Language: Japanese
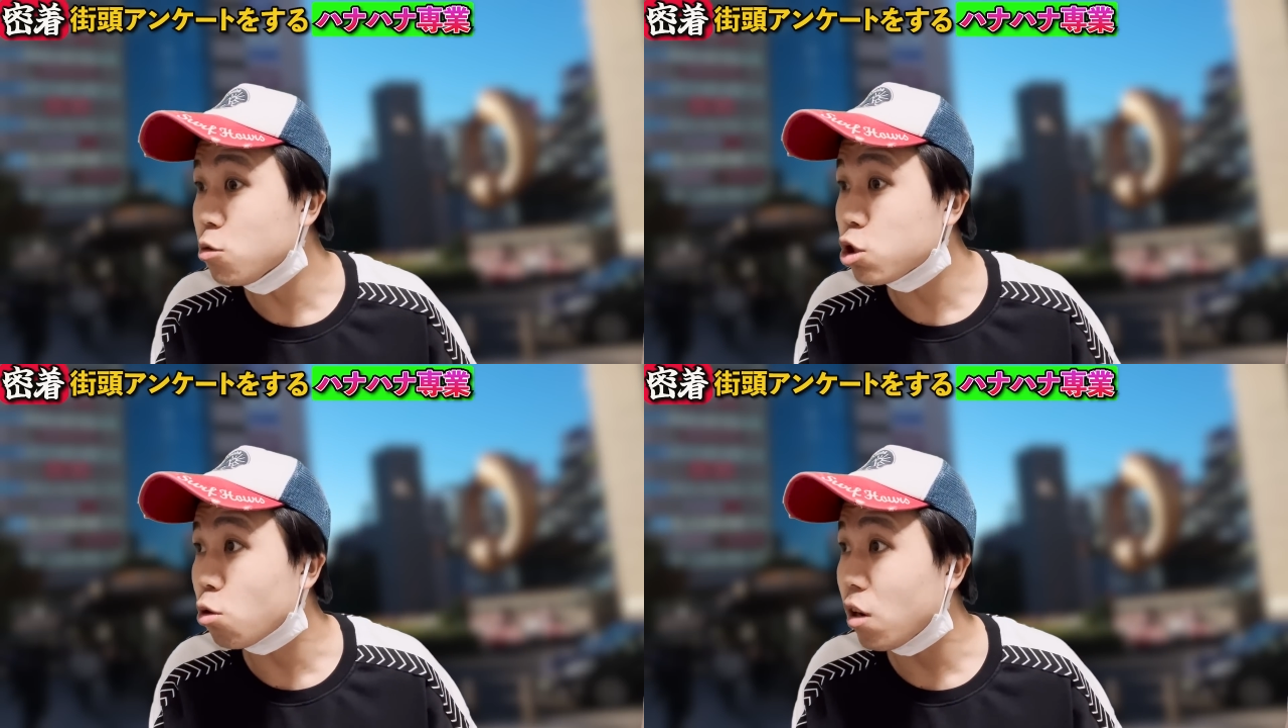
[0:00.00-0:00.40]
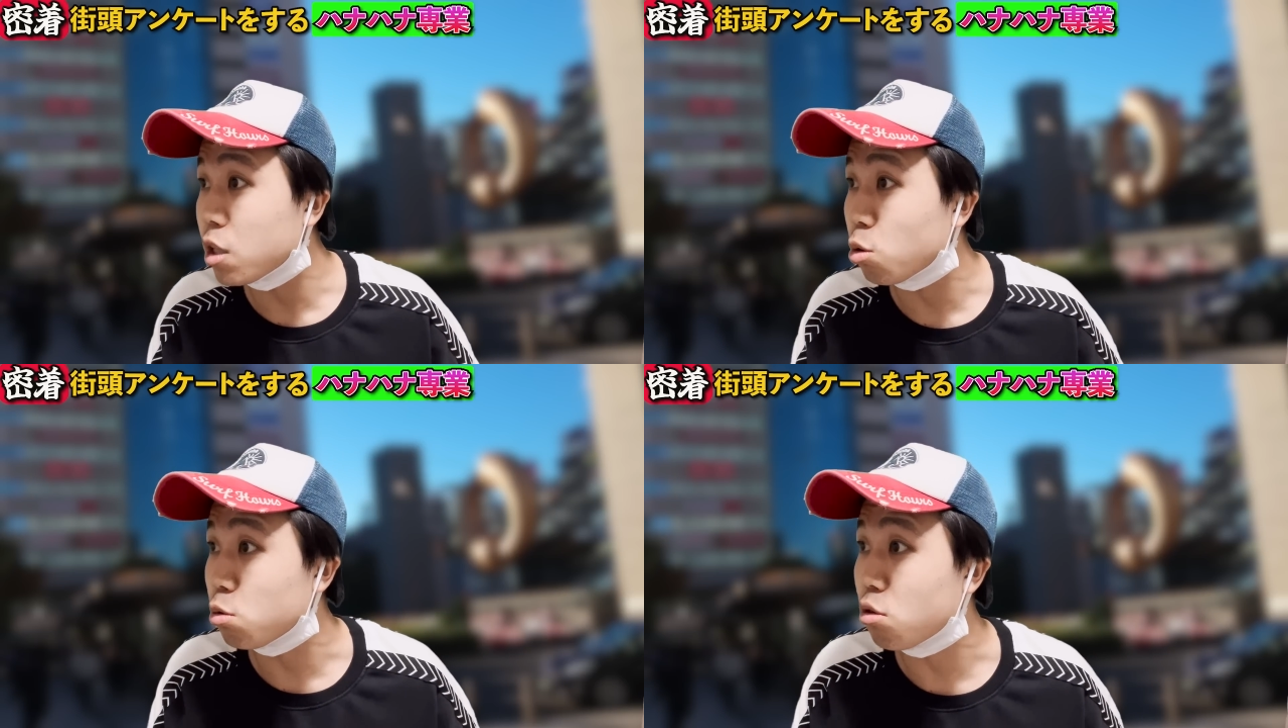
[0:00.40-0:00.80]
うち子
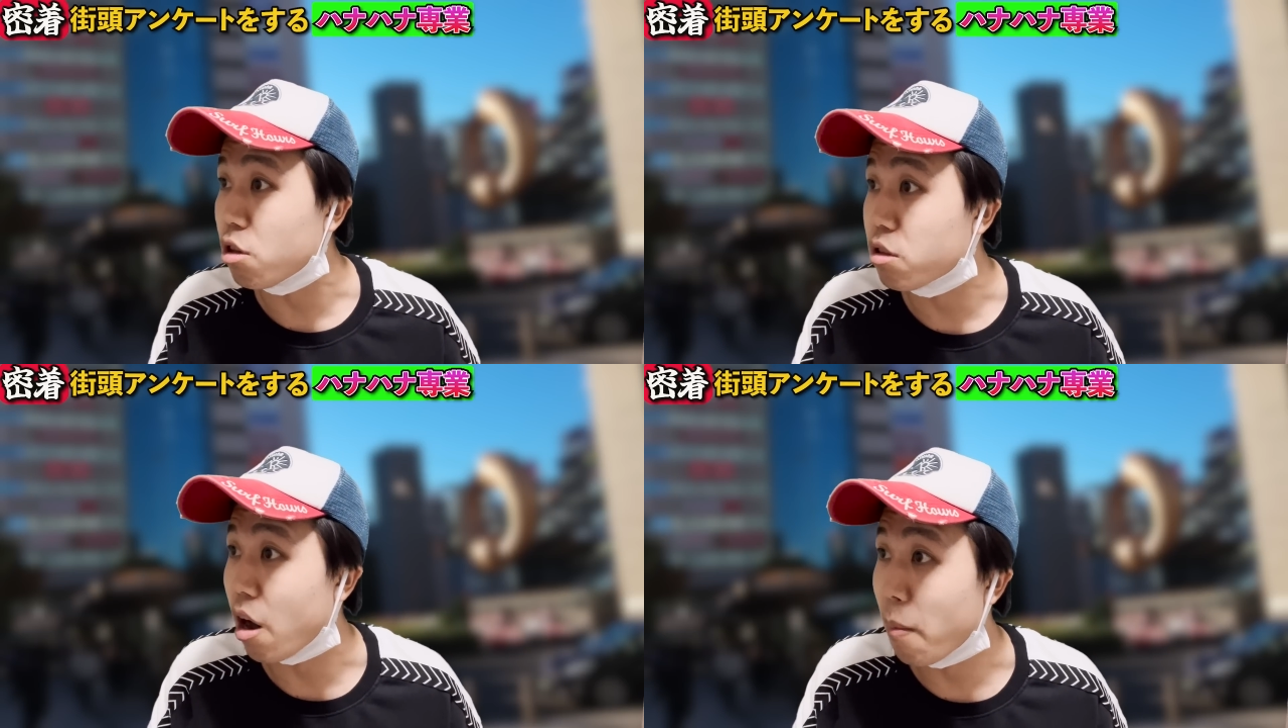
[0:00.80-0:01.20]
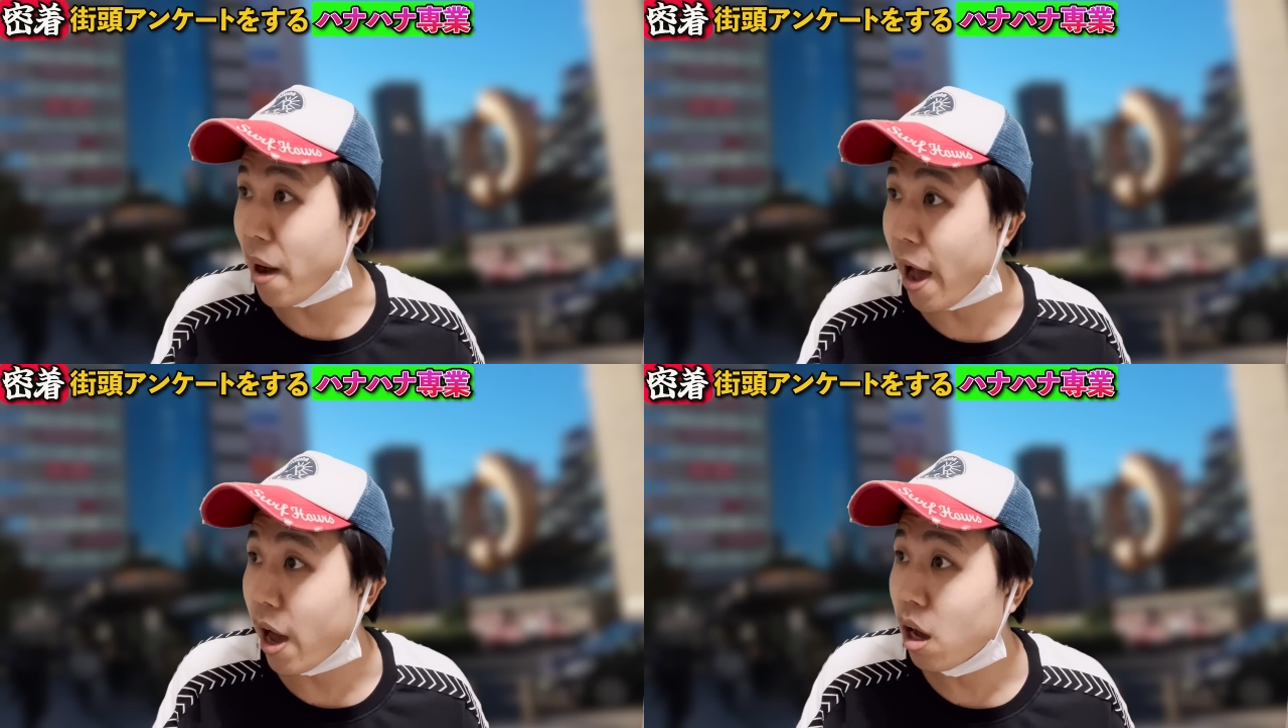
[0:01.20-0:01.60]
雇ってんだよ
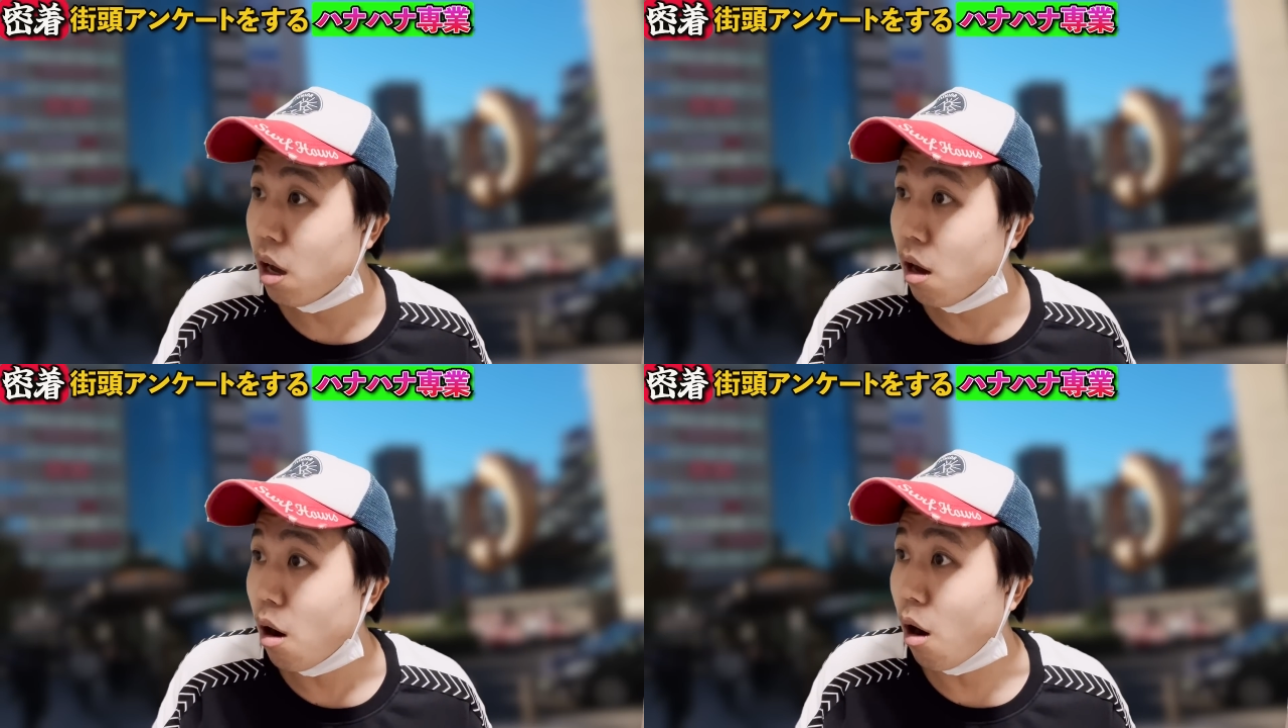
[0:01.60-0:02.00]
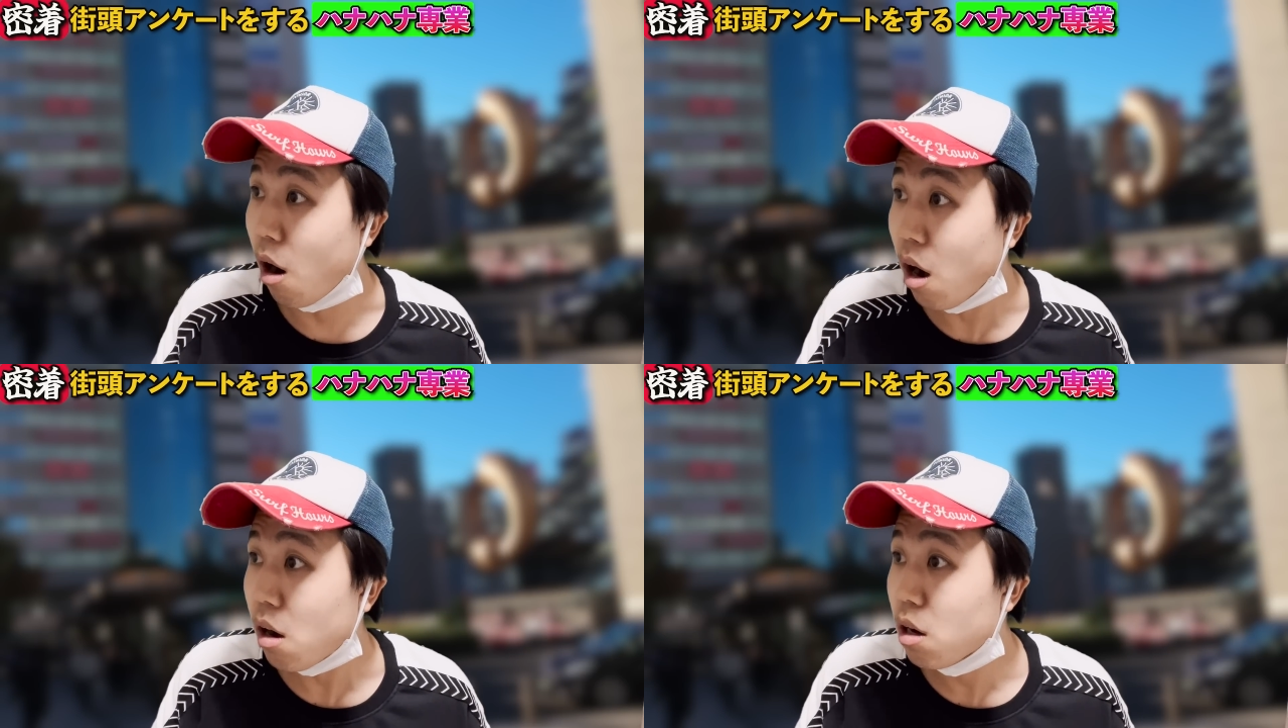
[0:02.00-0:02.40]
なんかやるのあな
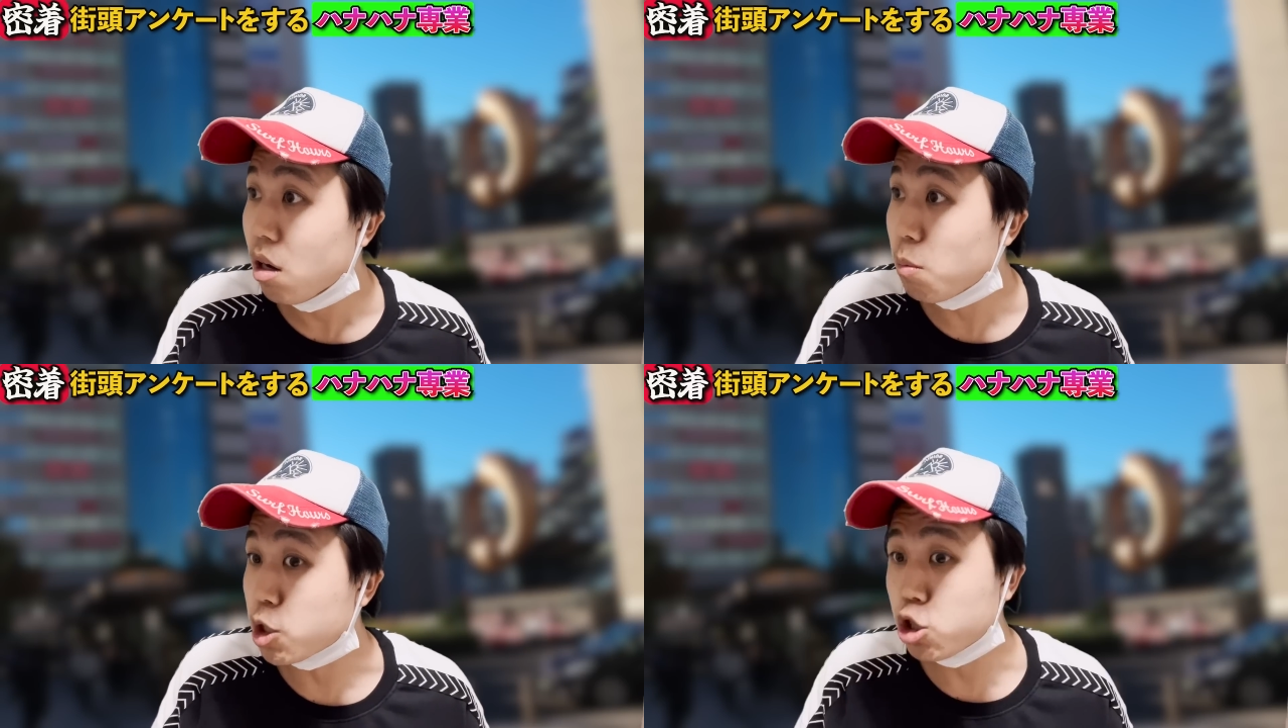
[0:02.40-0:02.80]
たまあ、